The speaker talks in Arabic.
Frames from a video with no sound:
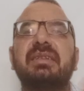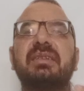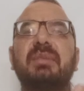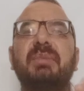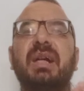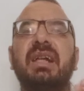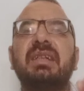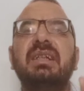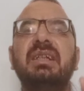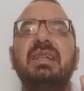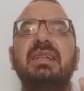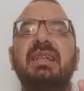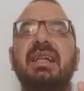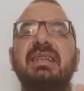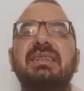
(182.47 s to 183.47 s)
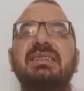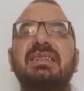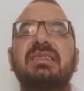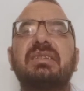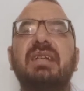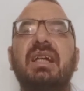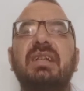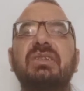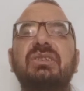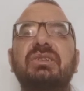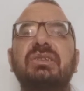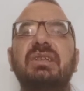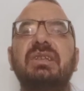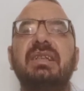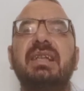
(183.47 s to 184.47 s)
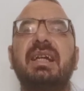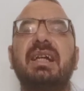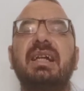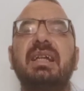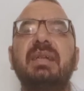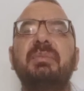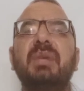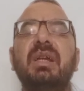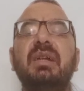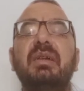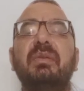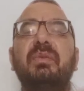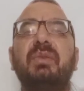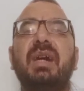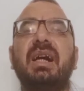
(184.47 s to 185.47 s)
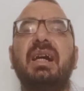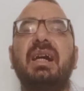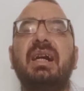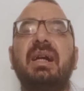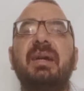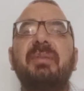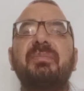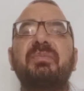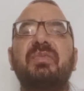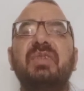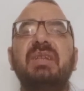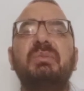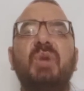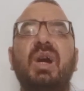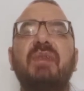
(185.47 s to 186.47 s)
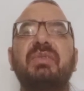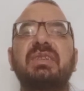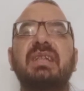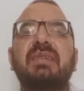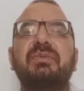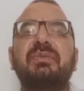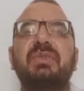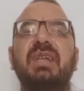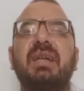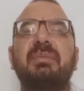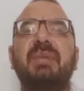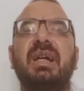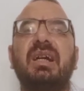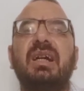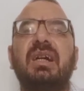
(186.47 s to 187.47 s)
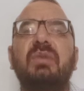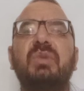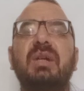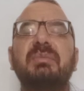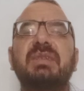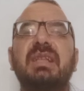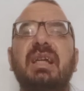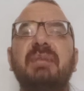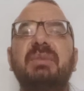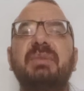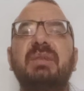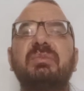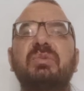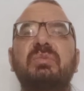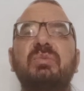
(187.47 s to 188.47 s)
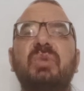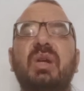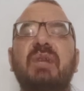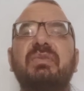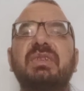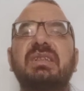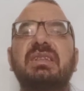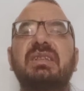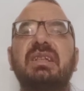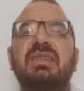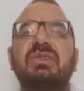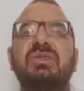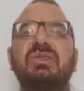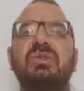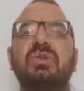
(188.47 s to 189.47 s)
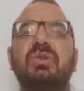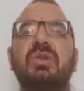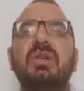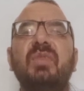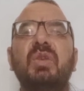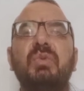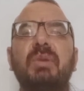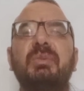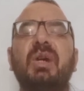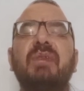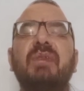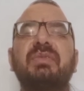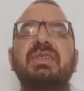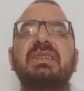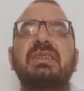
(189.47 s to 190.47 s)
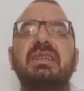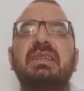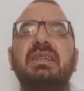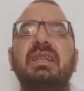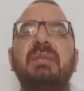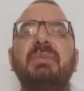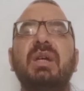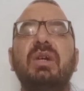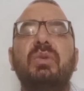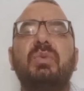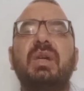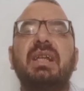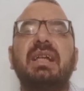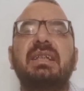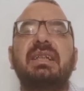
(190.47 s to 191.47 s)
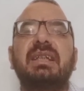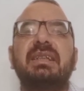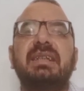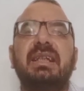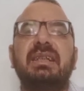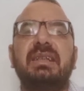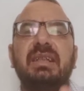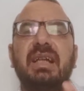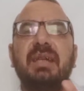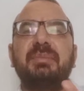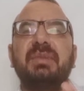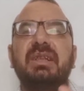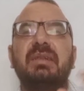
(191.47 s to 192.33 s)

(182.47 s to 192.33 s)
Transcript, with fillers: طبعا كانت 16 لاعب ففي المحافظات في اربع او خمس لاعبين مثل محافظه دير الزور ومحافظه ادلب ولكن يعني اللاعب